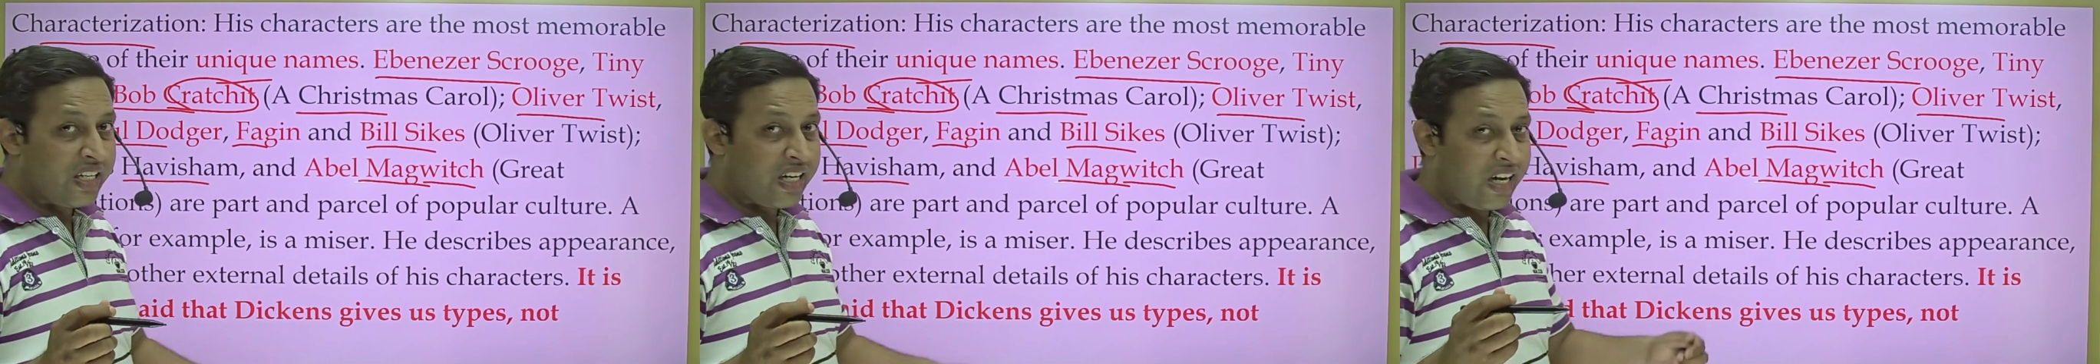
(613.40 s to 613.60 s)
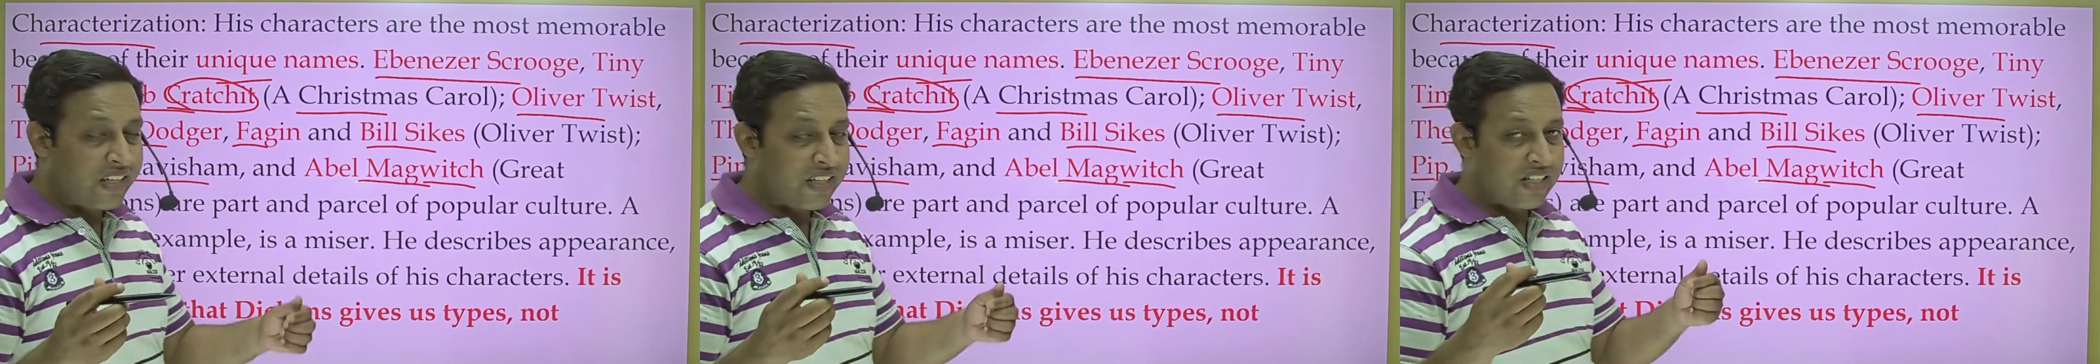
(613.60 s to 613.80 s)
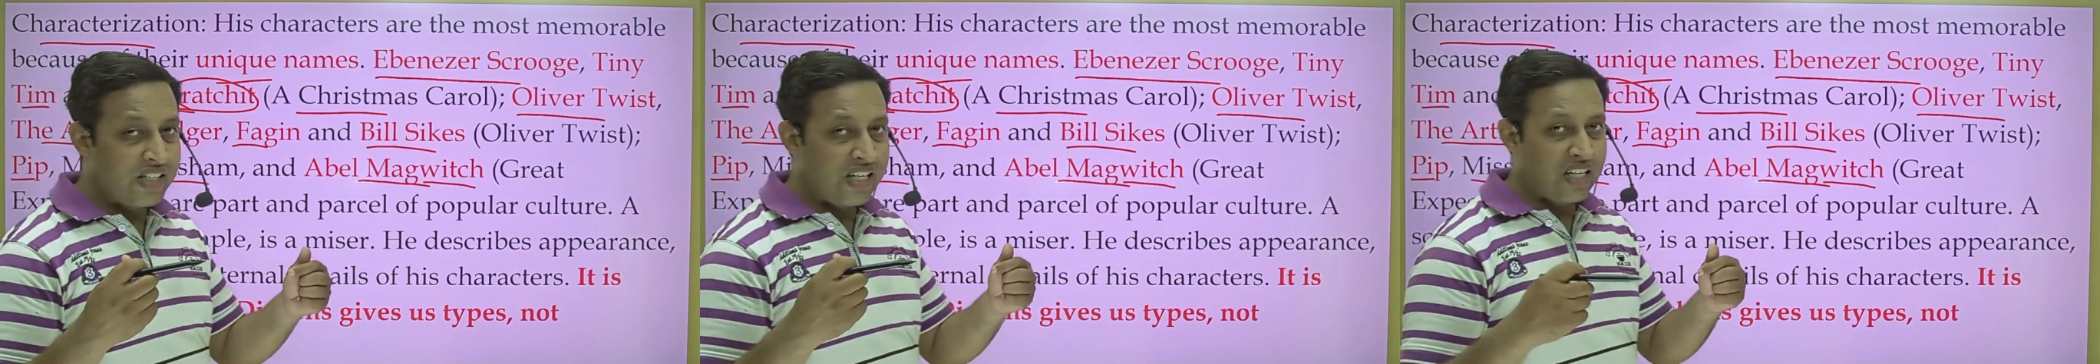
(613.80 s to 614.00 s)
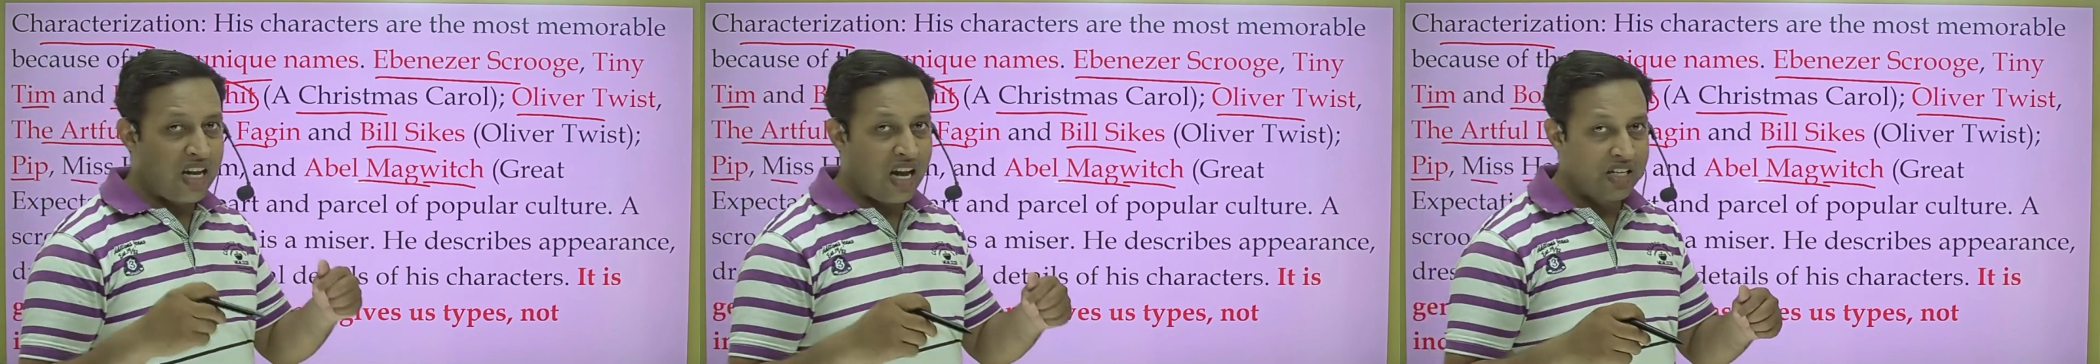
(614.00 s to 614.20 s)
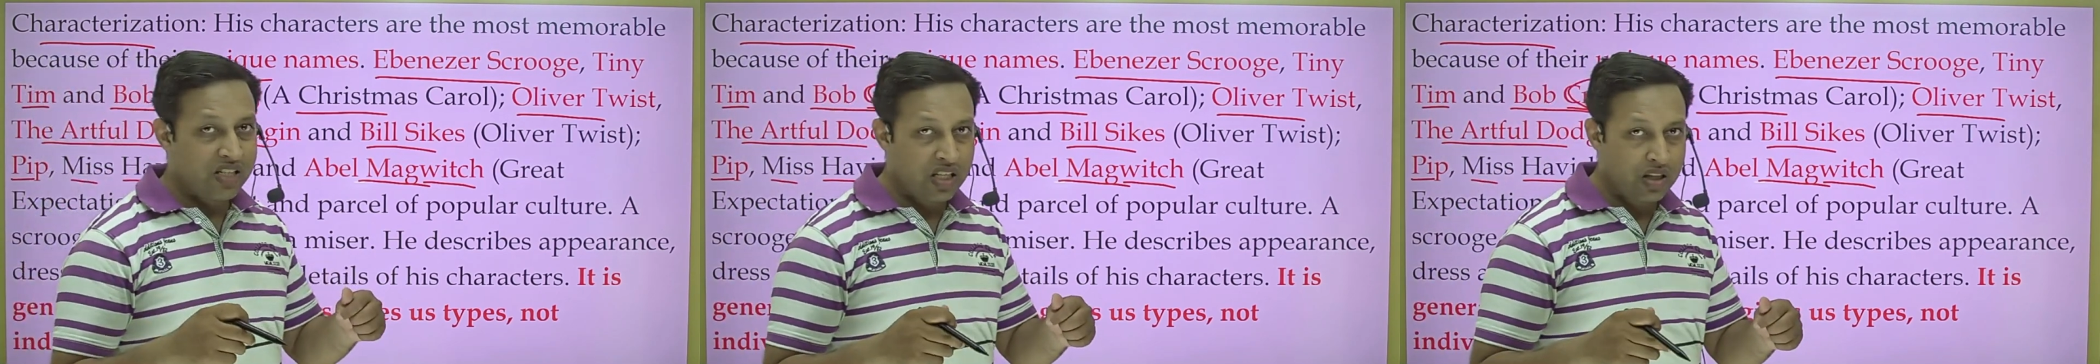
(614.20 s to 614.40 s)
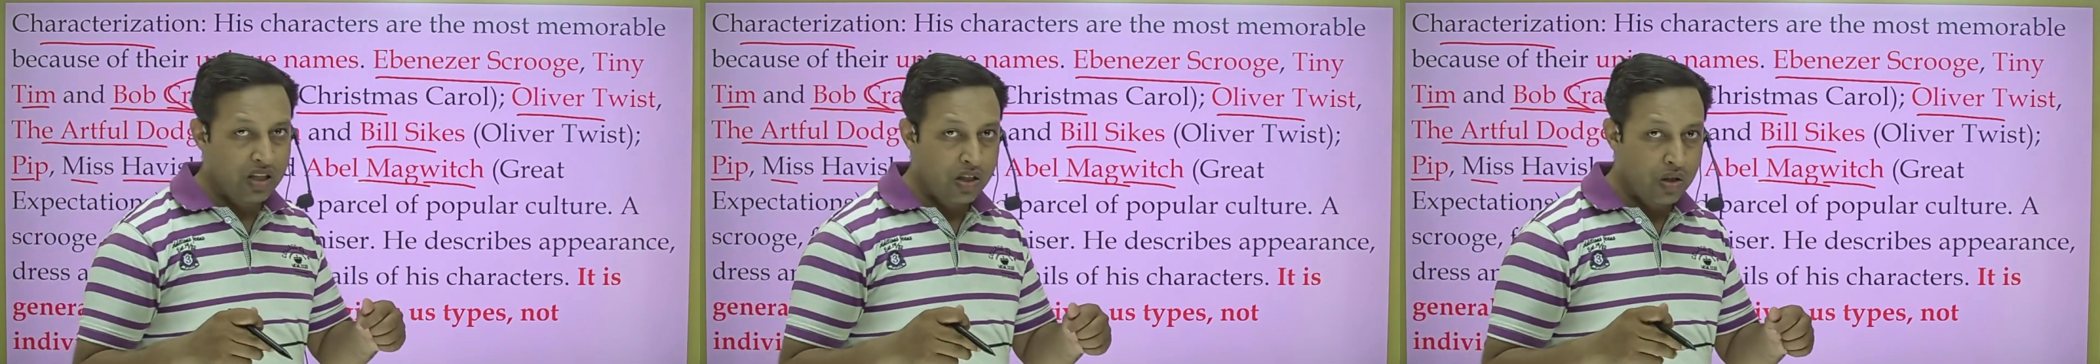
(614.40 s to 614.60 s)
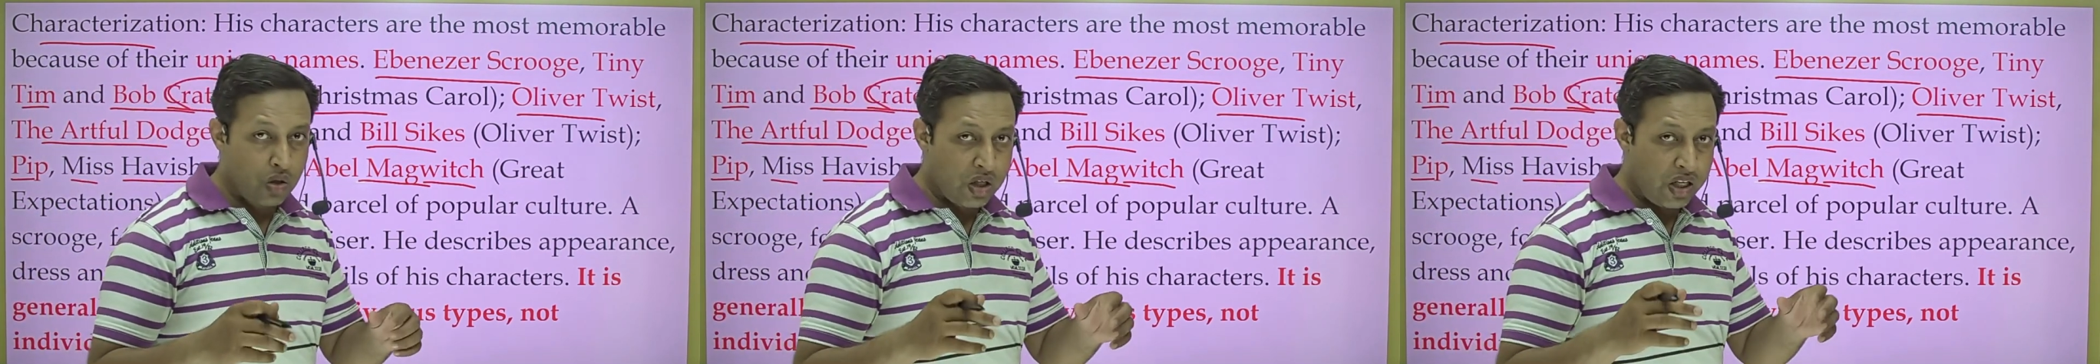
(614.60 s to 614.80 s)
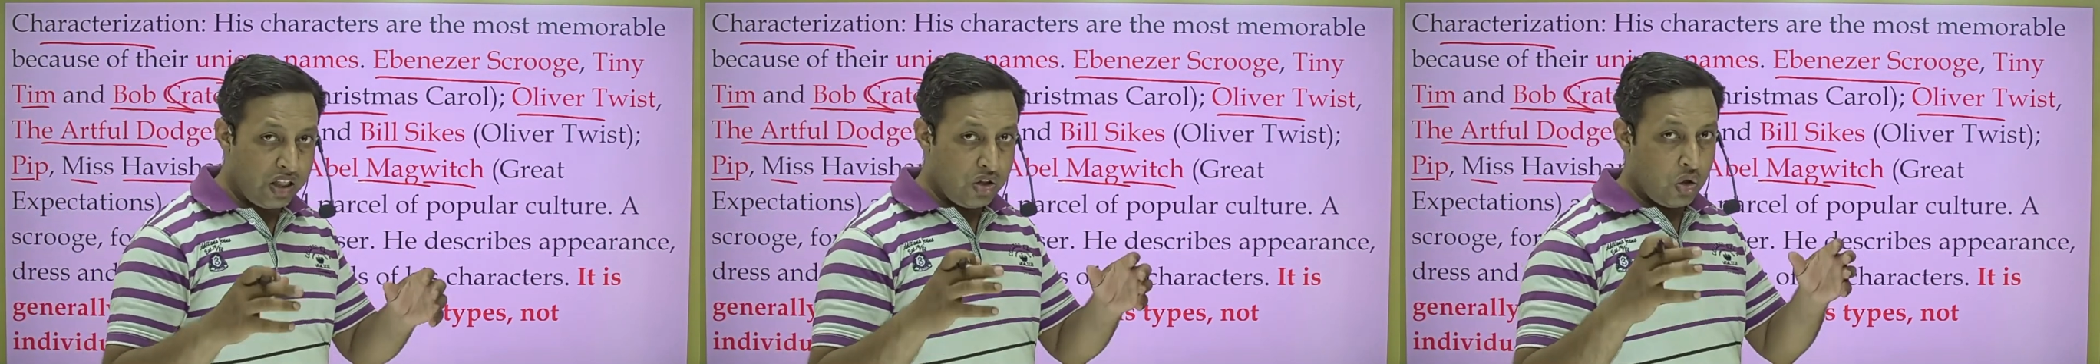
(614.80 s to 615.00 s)
करेक्टर्स की खासियत थी कि
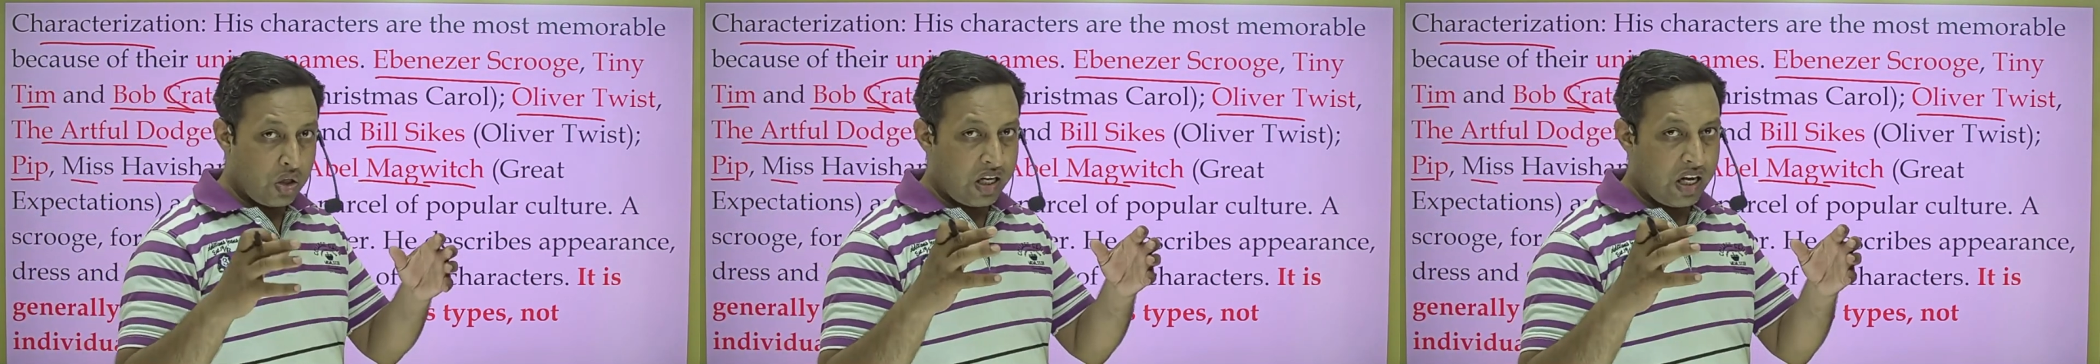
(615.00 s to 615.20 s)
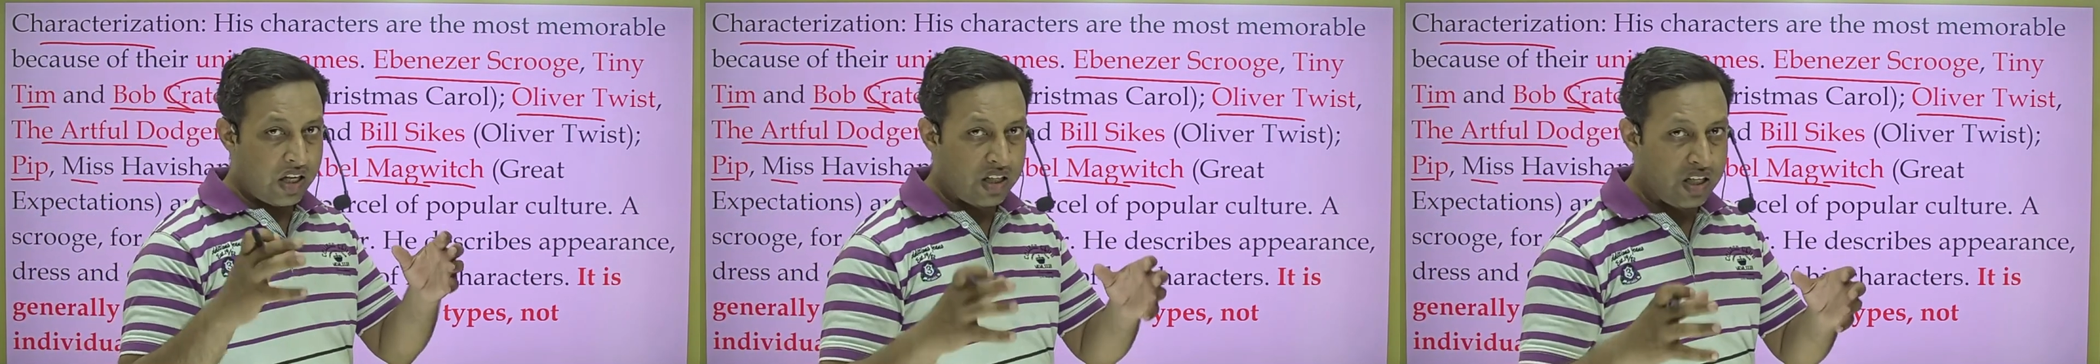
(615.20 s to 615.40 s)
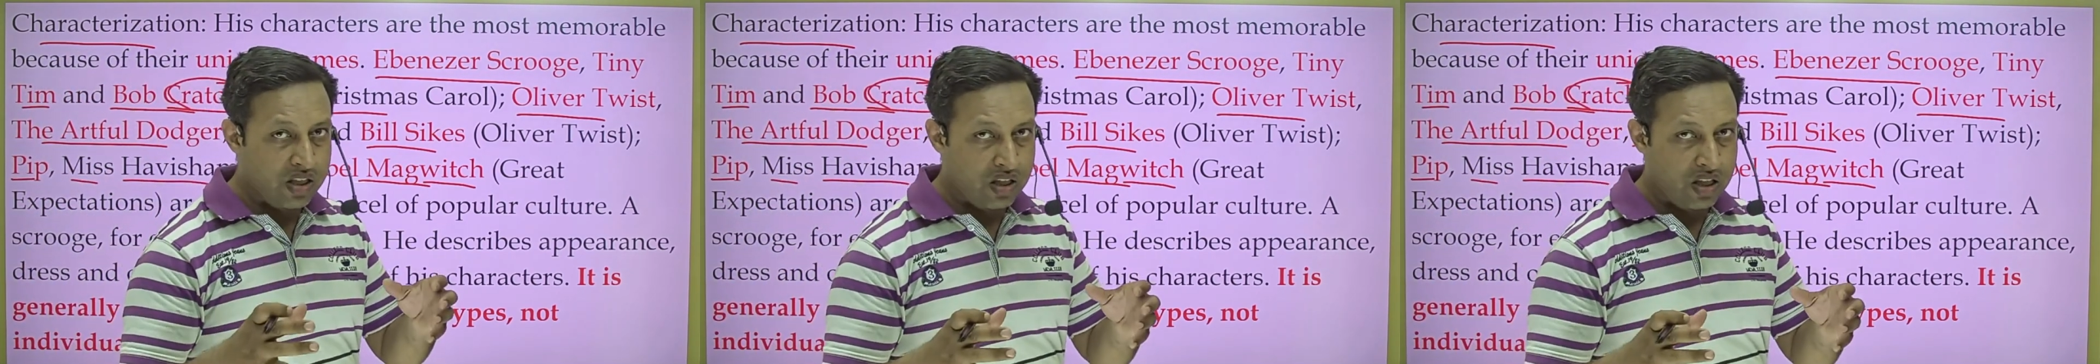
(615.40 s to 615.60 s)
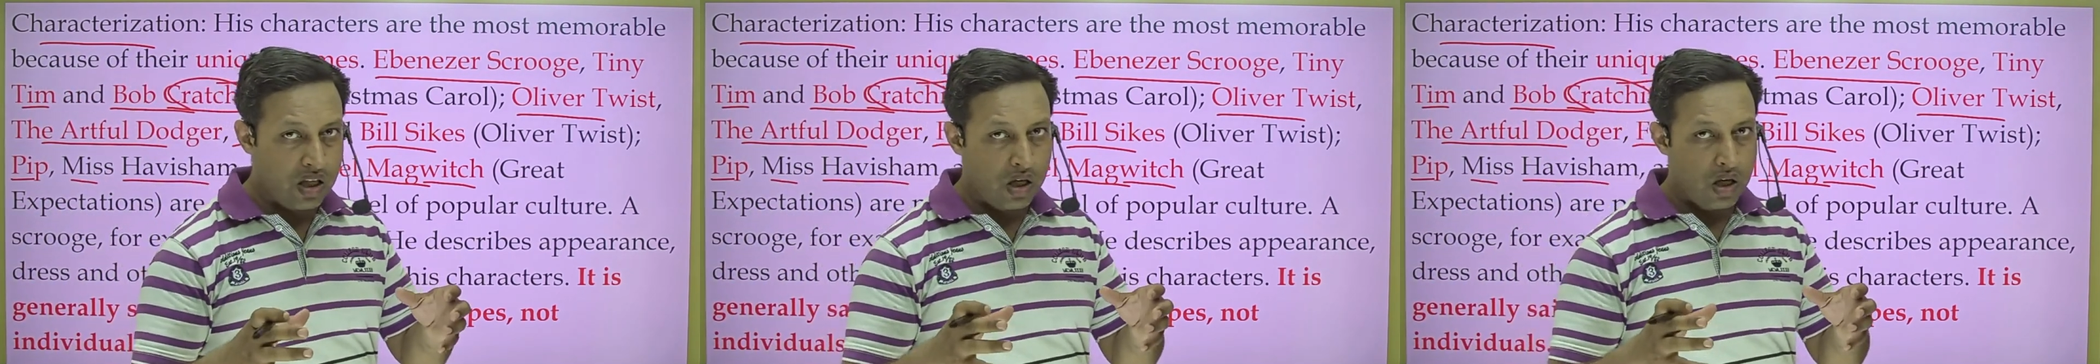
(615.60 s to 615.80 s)
कई जो करेक्टर्स थे